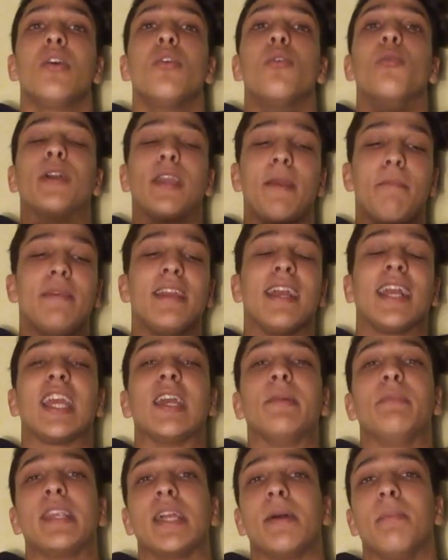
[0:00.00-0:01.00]
وكميه
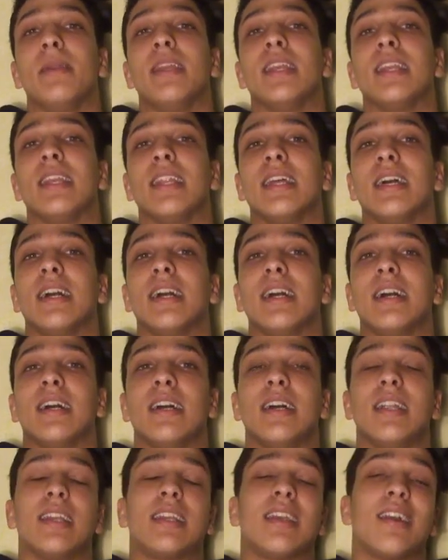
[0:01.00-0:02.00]
كبيره من
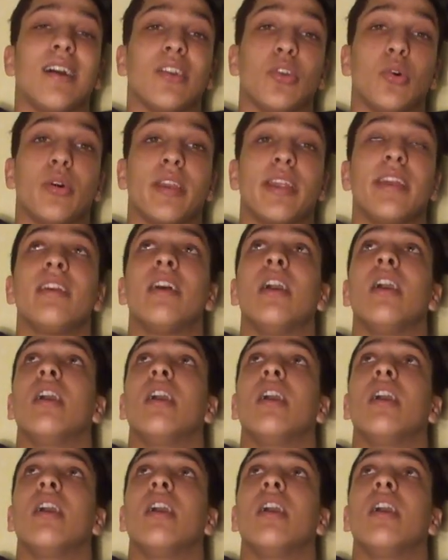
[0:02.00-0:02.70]
الكالوري